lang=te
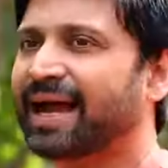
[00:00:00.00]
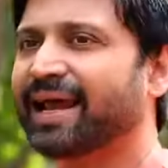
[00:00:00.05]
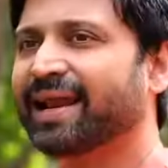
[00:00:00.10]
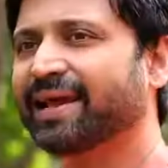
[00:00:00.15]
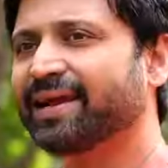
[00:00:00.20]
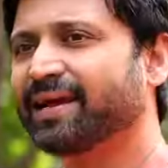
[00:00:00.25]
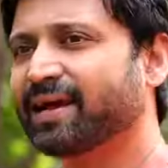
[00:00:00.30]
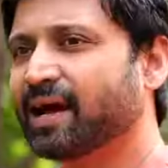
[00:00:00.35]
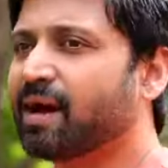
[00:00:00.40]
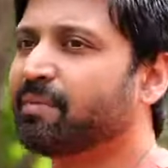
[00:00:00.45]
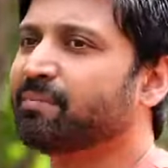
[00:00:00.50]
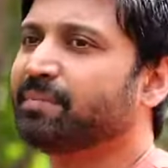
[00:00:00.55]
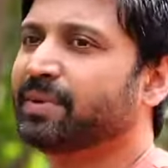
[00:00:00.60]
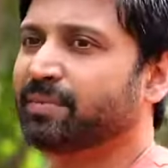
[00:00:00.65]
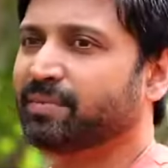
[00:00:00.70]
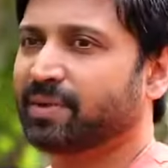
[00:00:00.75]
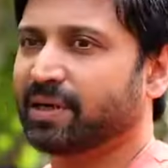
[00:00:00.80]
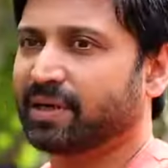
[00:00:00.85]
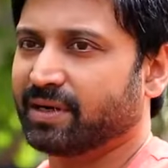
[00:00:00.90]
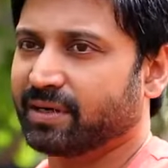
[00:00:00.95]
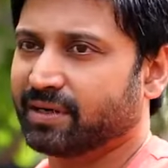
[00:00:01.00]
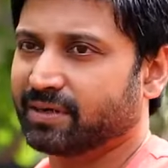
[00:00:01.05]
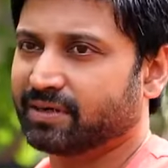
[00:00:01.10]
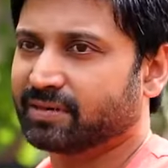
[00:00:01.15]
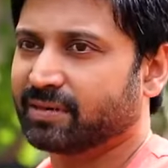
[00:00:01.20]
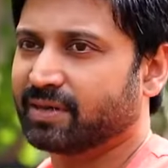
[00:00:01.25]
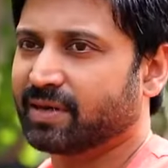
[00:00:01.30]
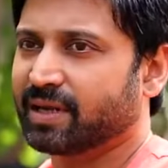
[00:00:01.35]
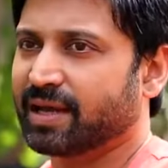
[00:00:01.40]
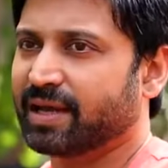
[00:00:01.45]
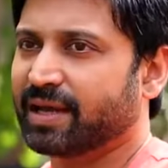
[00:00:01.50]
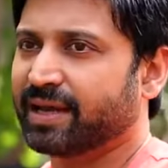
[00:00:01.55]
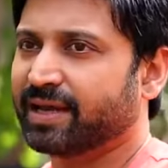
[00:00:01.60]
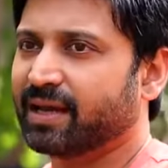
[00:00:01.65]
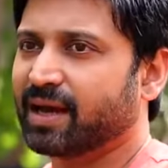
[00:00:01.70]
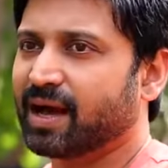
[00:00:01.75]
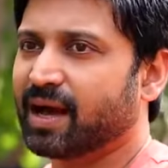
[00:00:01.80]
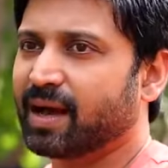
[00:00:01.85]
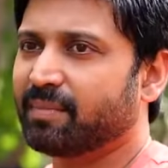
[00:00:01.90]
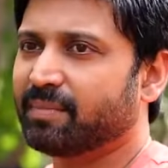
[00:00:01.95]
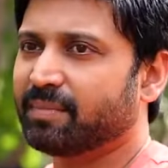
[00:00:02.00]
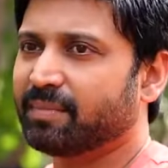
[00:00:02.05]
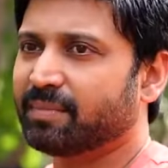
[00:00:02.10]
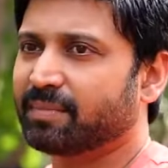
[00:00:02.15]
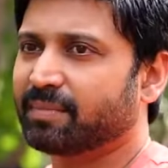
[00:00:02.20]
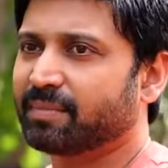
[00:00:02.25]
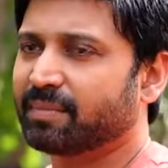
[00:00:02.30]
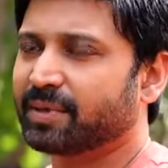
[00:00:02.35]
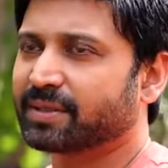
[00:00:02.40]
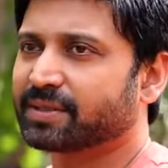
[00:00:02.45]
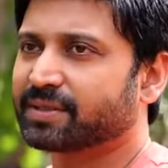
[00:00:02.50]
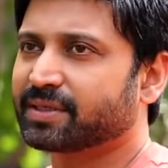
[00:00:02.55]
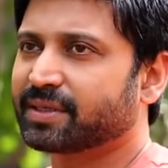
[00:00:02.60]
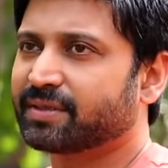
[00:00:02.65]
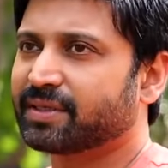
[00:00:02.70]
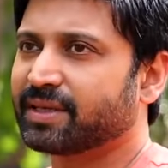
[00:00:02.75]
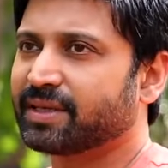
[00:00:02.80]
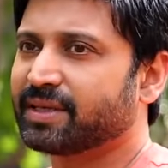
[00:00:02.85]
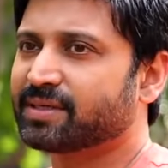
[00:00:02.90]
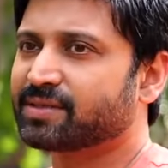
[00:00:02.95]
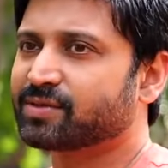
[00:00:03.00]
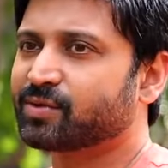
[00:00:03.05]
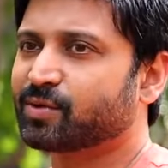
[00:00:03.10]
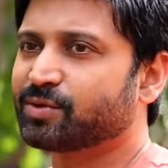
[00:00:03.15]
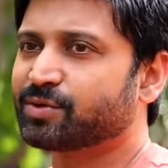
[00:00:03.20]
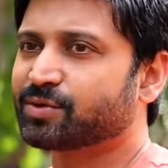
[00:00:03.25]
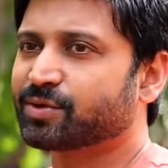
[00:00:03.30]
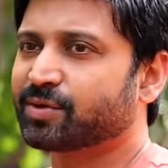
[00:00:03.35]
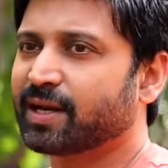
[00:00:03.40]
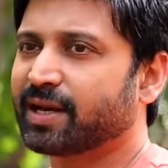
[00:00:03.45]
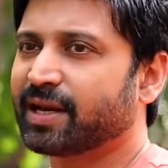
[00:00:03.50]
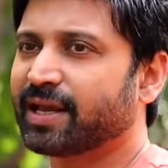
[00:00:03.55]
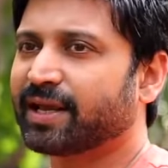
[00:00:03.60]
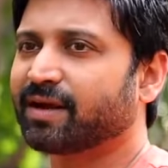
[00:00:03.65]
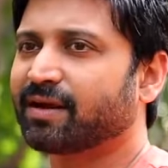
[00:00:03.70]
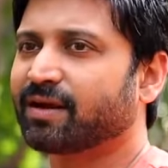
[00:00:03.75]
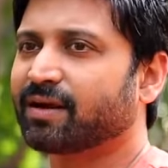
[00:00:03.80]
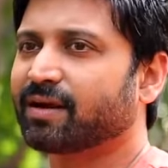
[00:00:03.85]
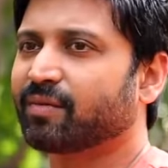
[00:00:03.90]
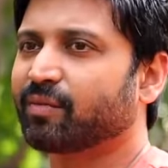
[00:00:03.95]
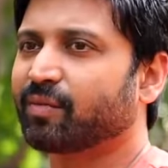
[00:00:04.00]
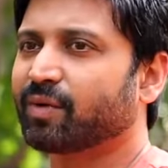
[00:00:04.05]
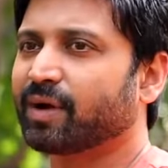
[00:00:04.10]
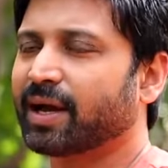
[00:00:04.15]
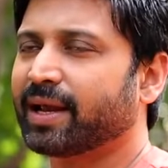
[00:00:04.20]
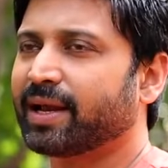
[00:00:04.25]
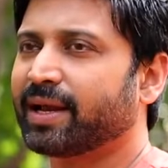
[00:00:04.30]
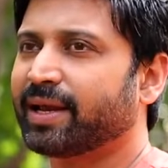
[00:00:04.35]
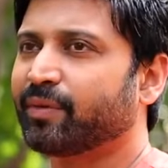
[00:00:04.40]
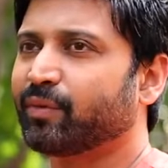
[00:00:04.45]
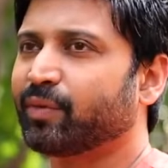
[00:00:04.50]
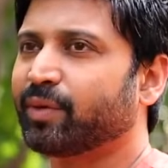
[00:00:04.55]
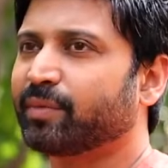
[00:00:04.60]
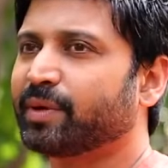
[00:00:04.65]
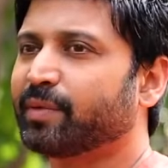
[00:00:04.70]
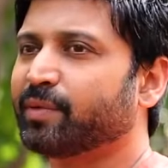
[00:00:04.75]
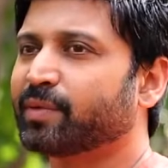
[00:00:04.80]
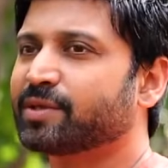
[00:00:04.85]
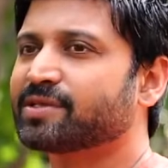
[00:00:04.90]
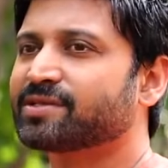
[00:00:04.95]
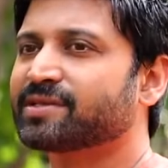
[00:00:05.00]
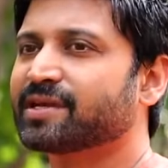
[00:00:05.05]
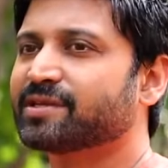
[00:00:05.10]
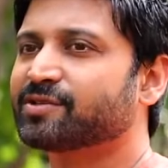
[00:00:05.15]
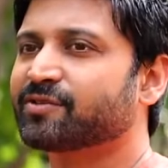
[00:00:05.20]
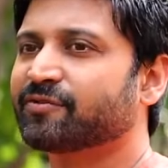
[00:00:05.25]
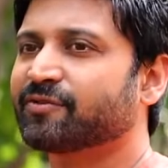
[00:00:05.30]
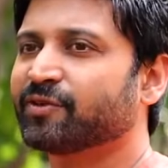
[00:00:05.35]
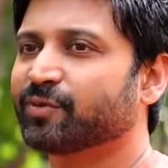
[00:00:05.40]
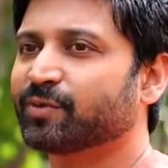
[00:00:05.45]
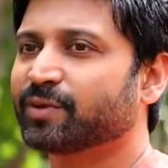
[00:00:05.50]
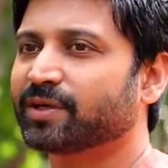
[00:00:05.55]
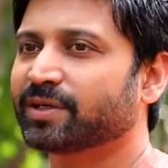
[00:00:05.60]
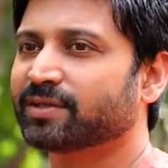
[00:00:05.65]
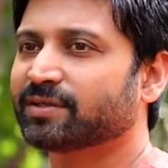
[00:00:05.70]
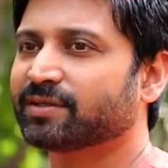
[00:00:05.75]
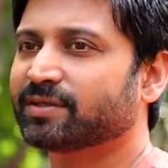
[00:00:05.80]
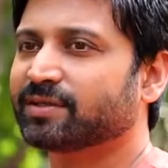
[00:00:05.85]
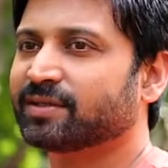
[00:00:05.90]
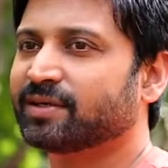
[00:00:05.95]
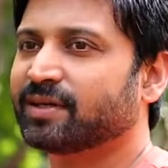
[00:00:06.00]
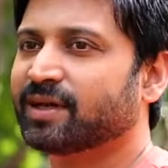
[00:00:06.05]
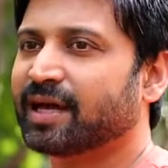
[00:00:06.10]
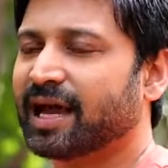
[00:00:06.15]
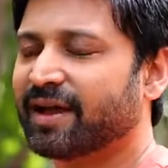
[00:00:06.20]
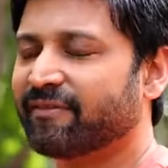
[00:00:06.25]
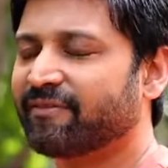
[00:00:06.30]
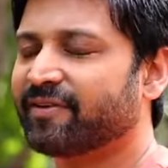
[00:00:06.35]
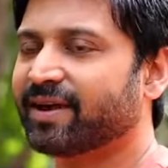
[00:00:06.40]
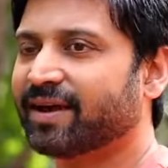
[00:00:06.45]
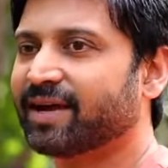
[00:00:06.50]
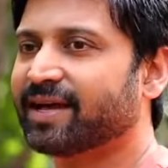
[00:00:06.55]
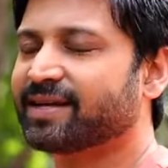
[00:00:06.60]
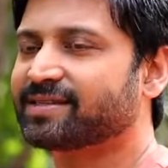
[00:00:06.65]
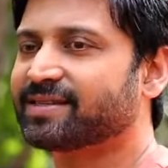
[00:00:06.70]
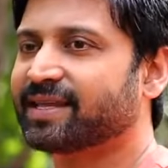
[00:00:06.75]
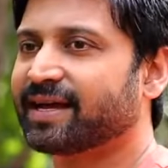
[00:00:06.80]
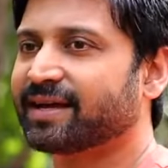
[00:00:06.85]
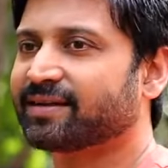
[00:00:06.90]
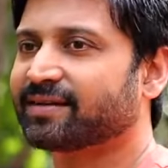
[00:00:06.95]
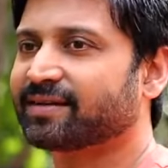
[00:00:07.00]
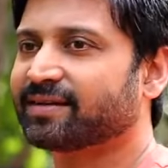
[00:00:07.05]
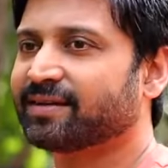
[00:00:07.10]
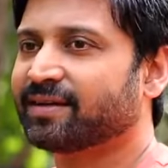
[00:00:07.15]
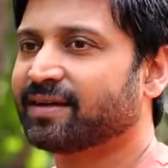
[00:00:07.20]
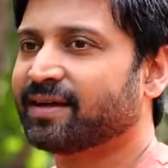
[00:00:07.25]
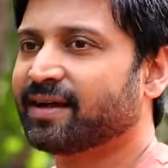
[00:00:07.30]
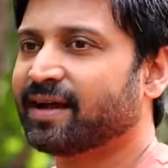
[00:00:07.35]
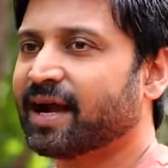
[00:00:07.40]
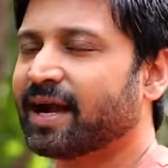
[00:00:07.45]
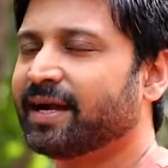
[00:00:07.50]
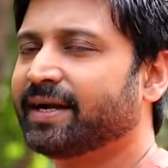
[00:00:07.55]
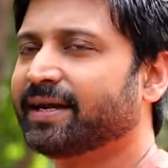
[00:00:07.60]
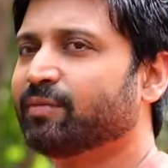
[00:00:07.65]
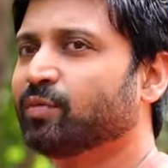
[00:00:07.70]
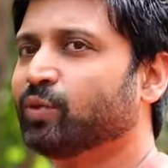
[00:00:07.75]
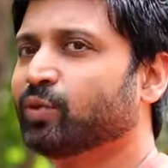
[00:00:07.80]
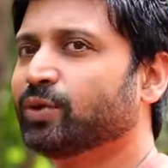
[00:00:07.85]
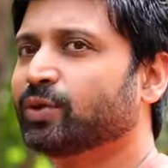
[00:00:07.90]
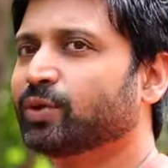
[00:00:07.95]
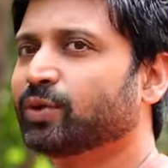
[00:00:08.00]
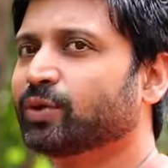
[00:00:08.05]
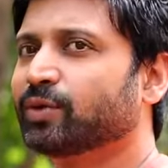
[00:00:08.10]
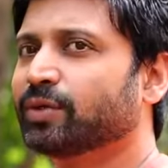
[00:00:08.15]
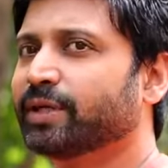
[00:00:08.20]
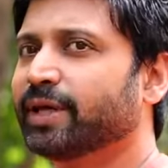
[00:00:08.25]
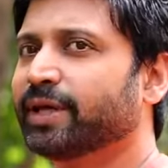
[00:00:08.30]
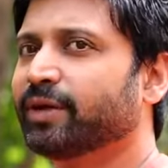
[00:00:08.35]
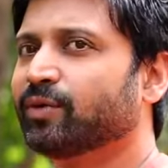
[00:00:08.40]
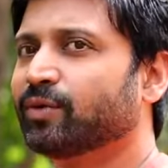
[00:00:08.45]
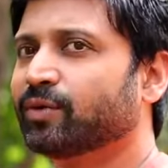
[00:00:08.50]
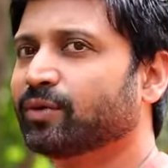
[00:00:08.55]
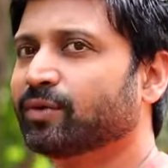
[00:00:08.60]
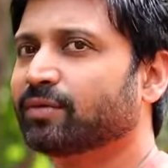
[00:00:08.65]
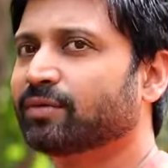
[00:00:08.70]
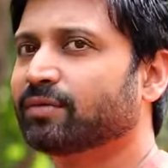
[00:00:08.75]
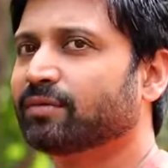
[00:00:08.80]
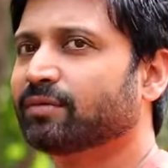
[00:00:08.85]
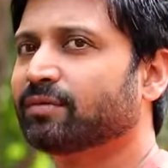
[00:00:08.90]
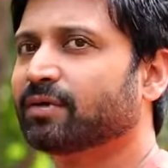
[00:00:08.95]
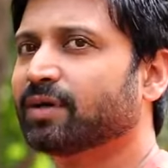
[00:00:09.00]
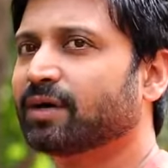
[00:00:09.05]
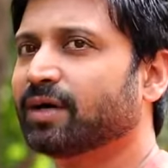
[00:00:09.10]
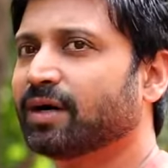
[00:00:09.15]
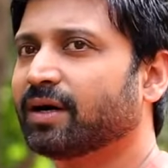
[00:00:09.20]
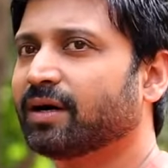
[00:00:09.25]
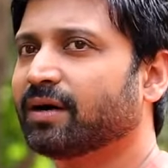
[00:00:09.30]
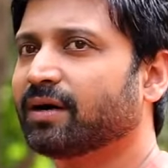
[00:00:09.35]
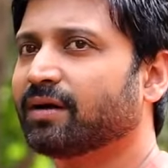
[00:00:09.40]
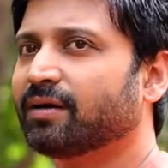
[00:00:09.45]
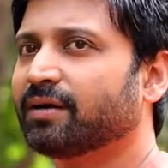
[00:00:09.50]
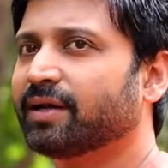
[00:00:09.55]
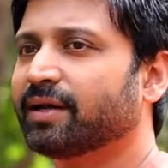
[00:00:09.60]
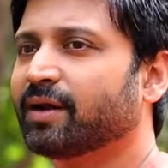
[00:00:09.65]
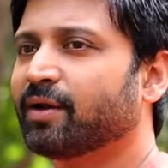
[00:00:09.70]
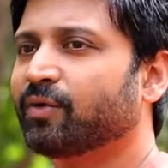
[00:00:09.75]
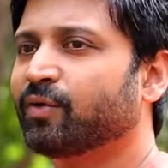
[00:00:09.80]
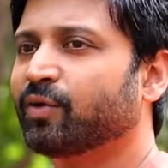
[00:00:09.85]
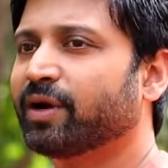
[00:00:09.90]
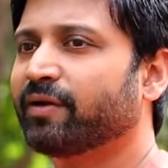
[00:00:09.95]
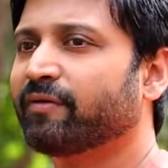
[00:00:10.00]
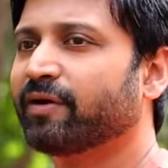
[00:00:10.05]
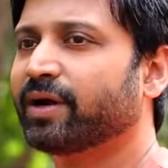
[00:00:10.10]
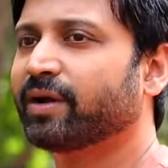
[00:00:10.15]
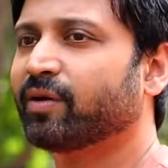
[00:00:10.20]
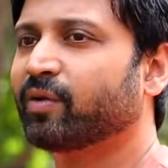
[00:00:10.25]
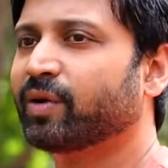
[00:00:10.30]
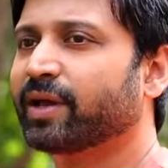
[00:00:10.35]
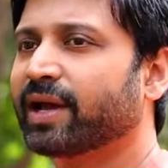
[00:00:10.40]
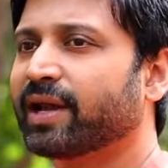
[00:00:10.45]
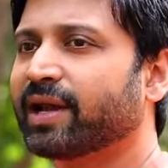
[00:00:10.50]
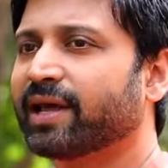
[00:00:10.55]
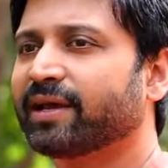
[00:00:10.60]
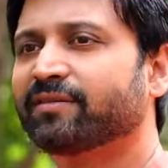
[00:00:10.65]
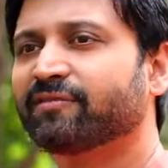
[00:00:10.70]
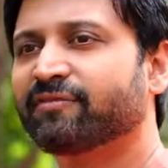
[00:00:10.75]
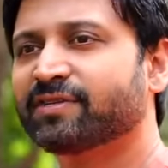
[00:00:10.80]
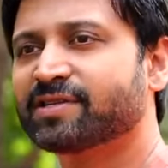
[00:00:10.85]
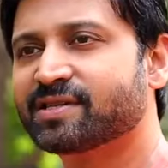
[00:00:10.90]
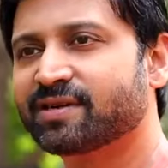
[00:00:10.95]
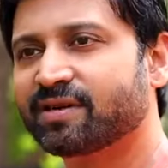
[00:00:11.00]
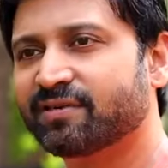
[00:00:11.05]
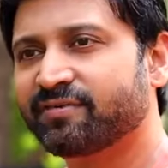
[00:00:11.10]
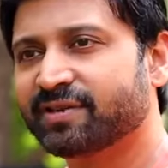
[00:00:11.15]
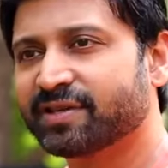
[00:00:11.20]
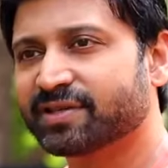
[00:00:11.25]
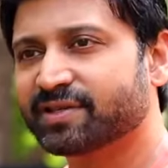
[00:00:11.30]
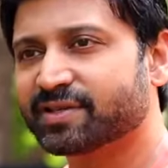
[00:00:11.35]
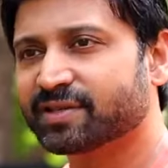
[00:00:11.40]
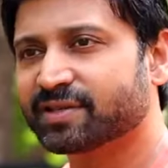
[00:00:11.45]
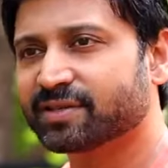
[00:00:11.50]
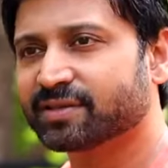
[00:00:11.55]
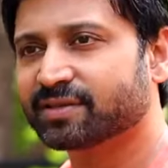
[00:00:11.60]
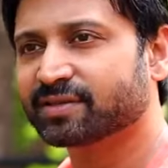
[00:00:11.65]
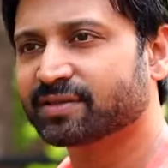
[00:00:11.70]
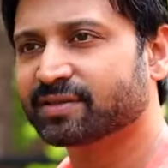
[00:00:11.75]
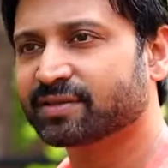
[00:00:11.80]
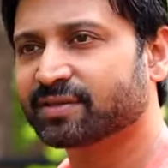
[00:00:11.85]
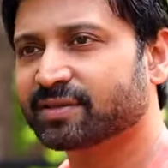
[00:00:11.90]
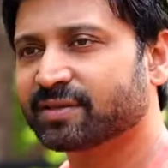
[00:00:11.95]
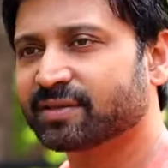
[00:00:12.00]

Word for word: ఐ లైక్ కామ్ పీపుల్ అండి ఐ లైక్ కామ్ బట్ ద థింగ్ ఇస్ కొంచెం ఐ లైక్ ఐ లైక్ విమెన్ విత్ సెన్స్ ఆఫ్ హ్యూమర్ ఐ రియలైజ్ దట్ అంటే ముందు నేను నేను అనుకునేవాడిని ఓకే ఐ లైక్ ఫిజికల్ ఫీచర్స్